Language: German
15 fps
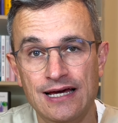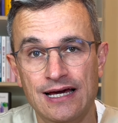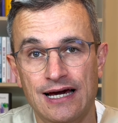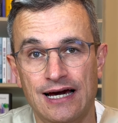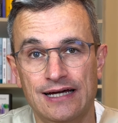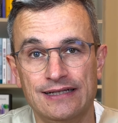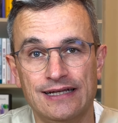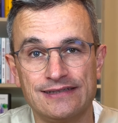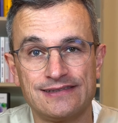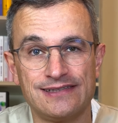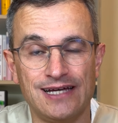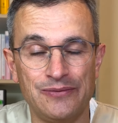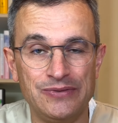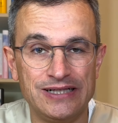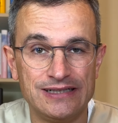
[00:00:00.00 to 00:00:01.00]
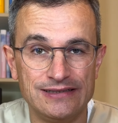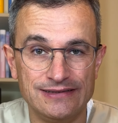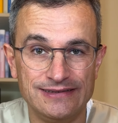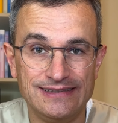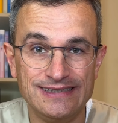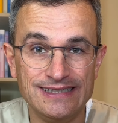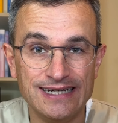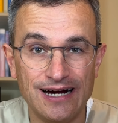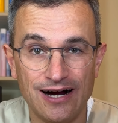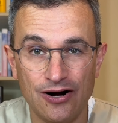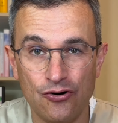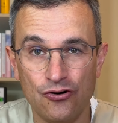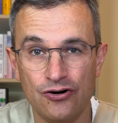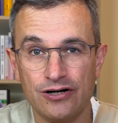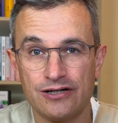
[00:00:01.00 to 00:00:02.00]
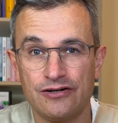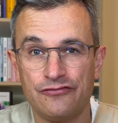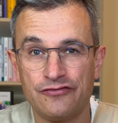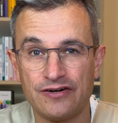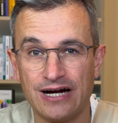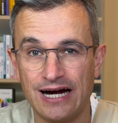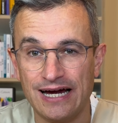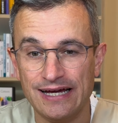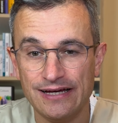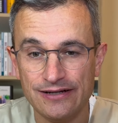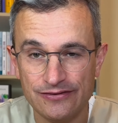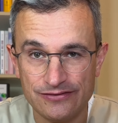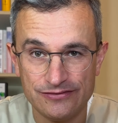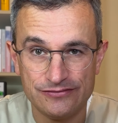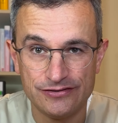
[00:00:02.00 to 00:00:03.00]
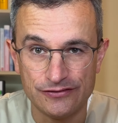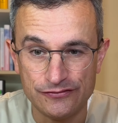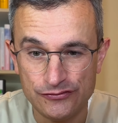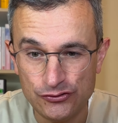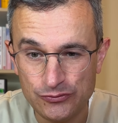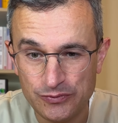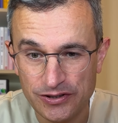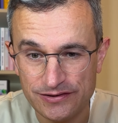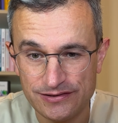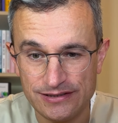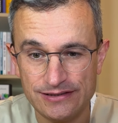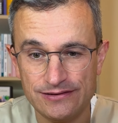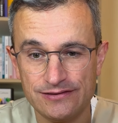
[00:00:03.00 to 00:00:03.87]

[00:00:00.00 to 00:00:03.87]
an Arzneimitteln, die auch frei verfügbar sind.